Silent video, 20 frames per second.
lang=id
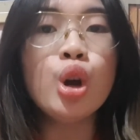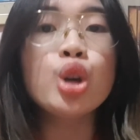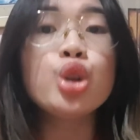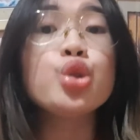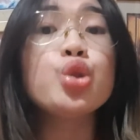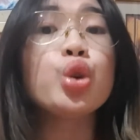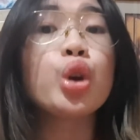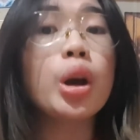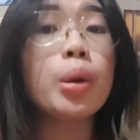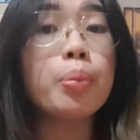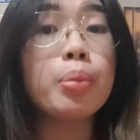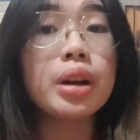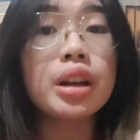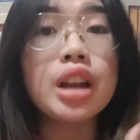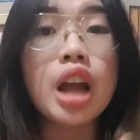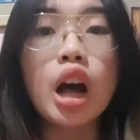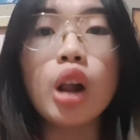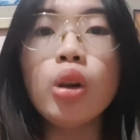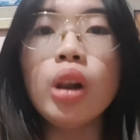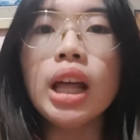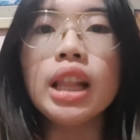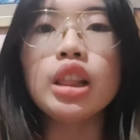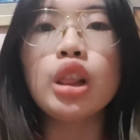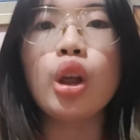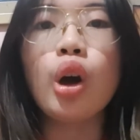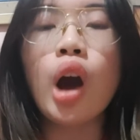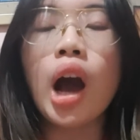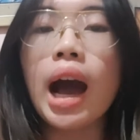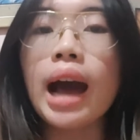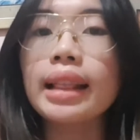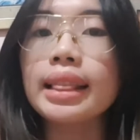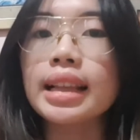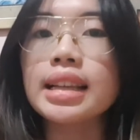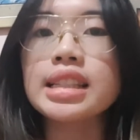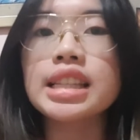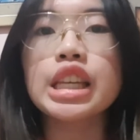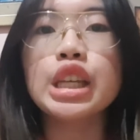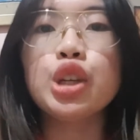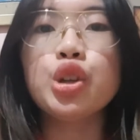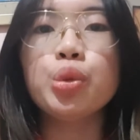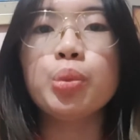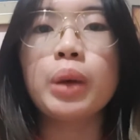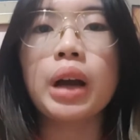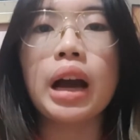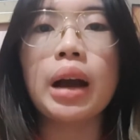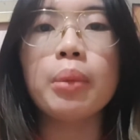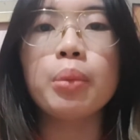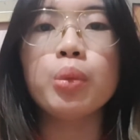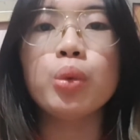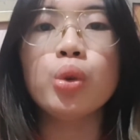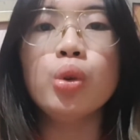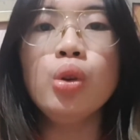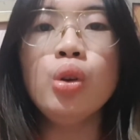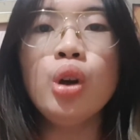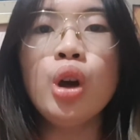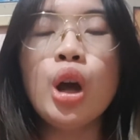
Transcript: juga berdaulat loh atas hidup kamu?